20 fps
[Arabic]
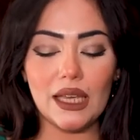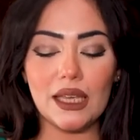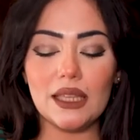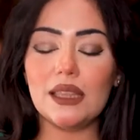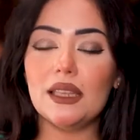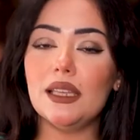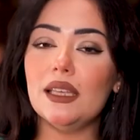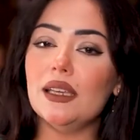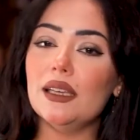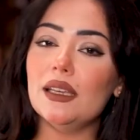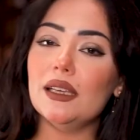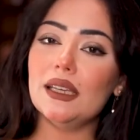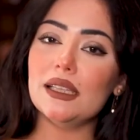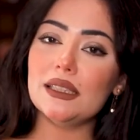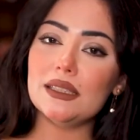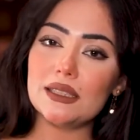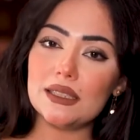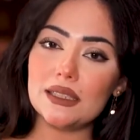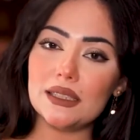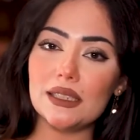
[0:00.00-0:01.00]
ان
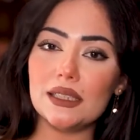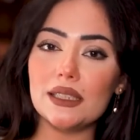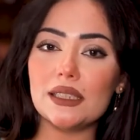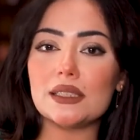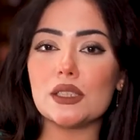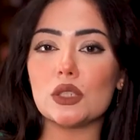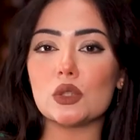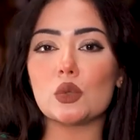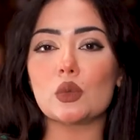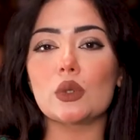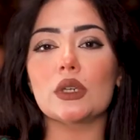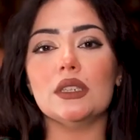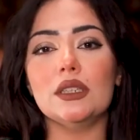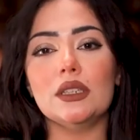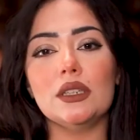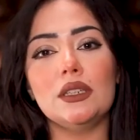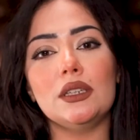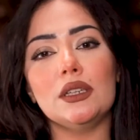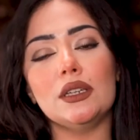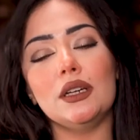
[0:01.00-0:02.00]
انتي لسه
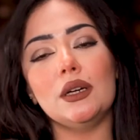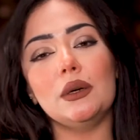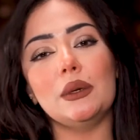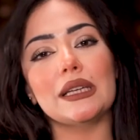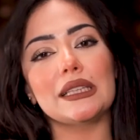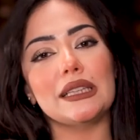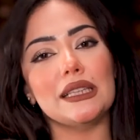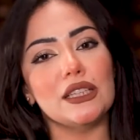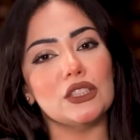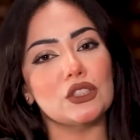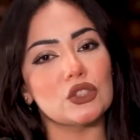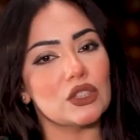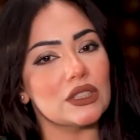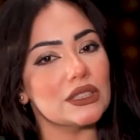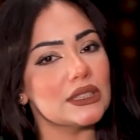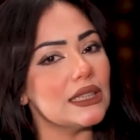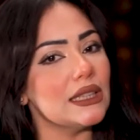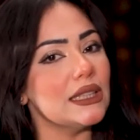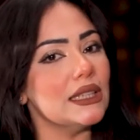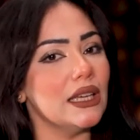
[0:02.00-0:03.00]
صغيره وهتلاقي
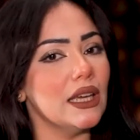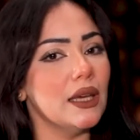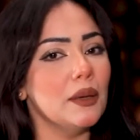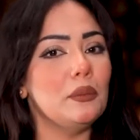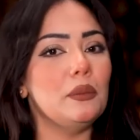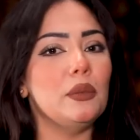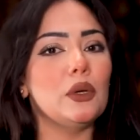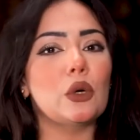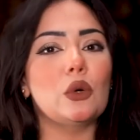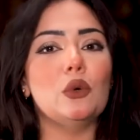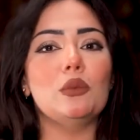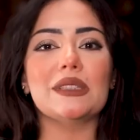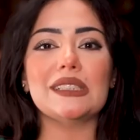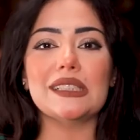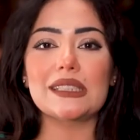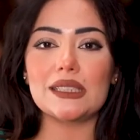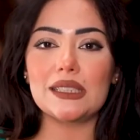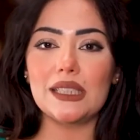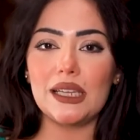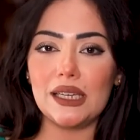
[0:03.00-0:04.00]
الشخص اللي يحبك وما
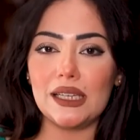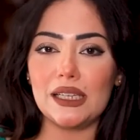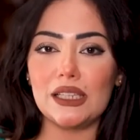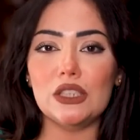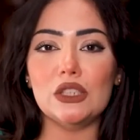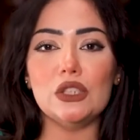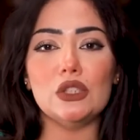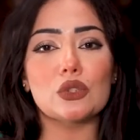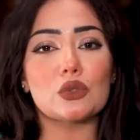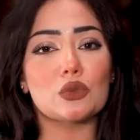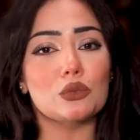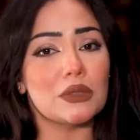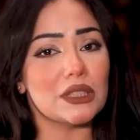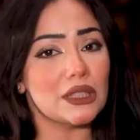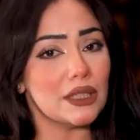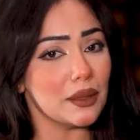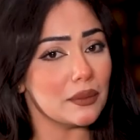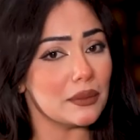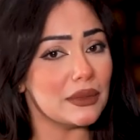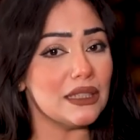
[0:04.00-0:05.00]
تستعجليش وما
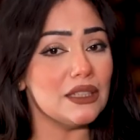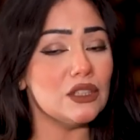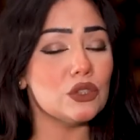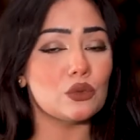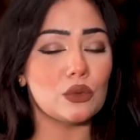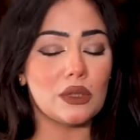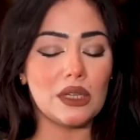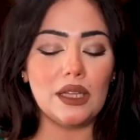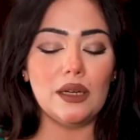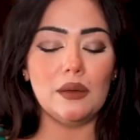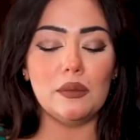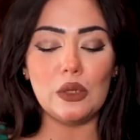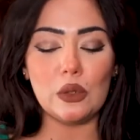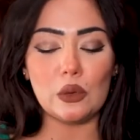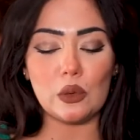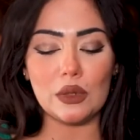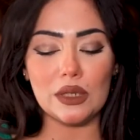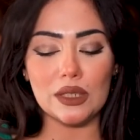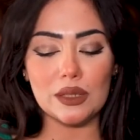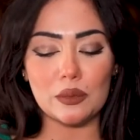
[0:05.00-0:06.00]
تعمليش والكلام
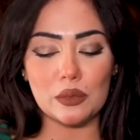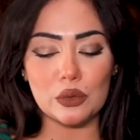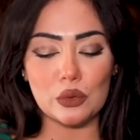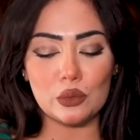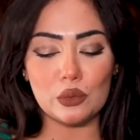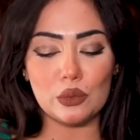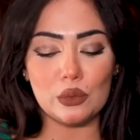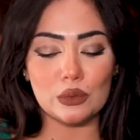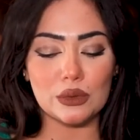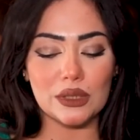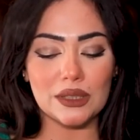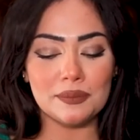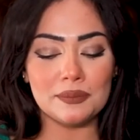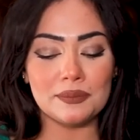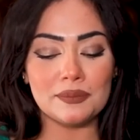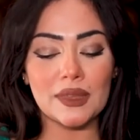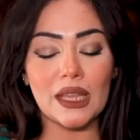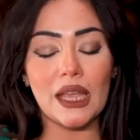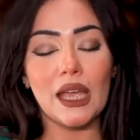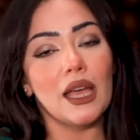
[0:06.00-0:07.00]
اللي كلنا بنقوله ده
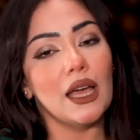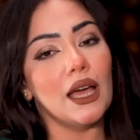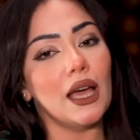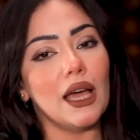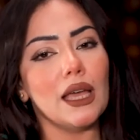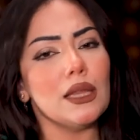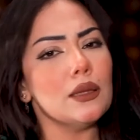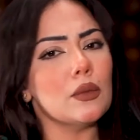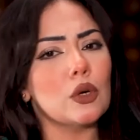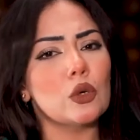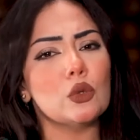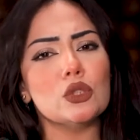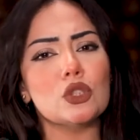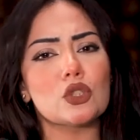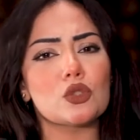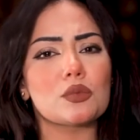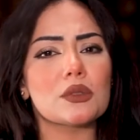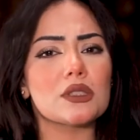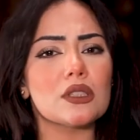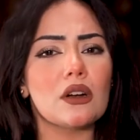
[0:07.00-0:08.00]
انا ما
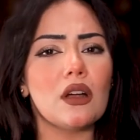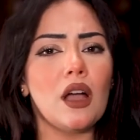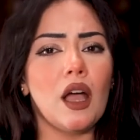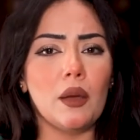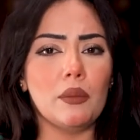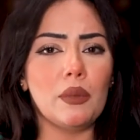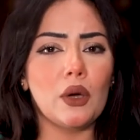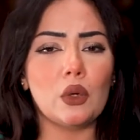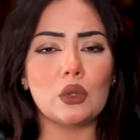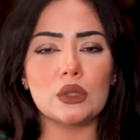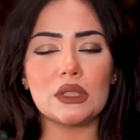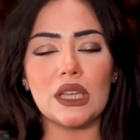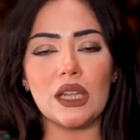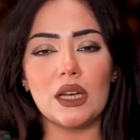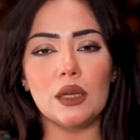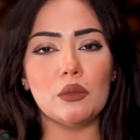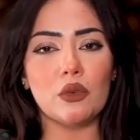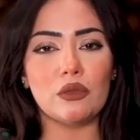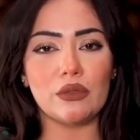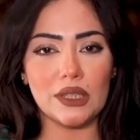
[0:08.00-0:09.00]
كنتش بصراحه باخد
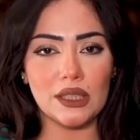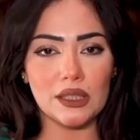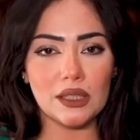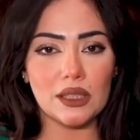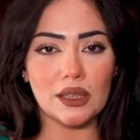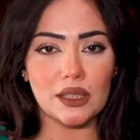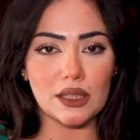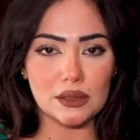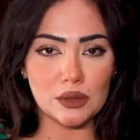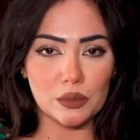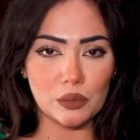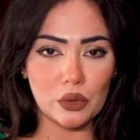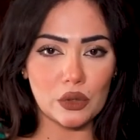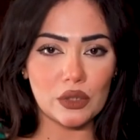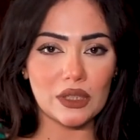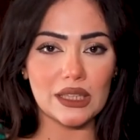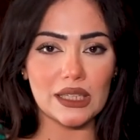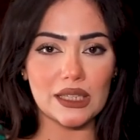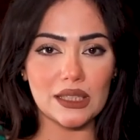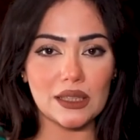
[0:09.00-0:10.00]
كلامه في عين
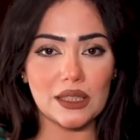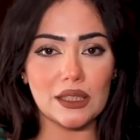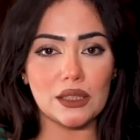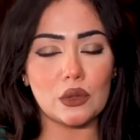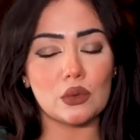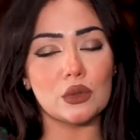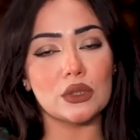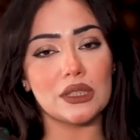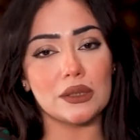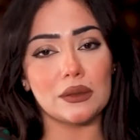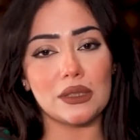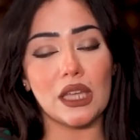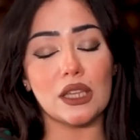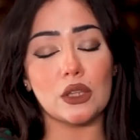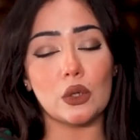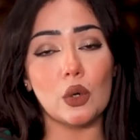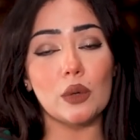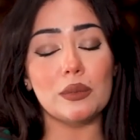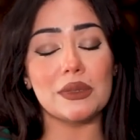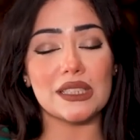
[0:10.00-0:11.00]
الاعتبار لان انا كنت
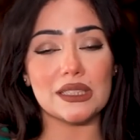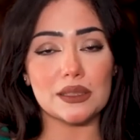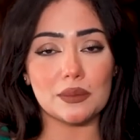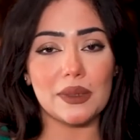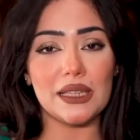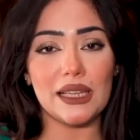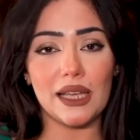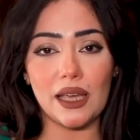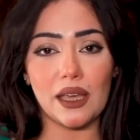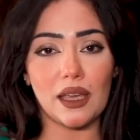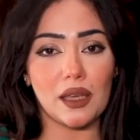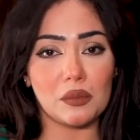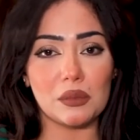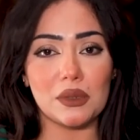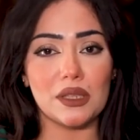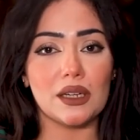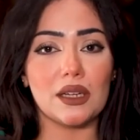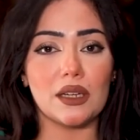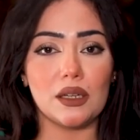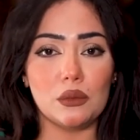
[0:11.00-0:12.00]
كان هو بالنسبه لي حاجه
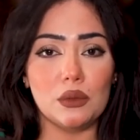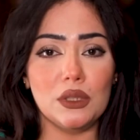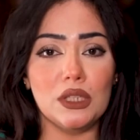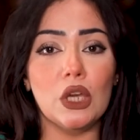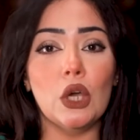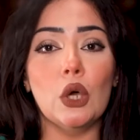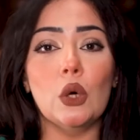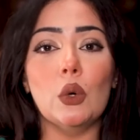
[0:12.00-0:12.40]
كبيره قوي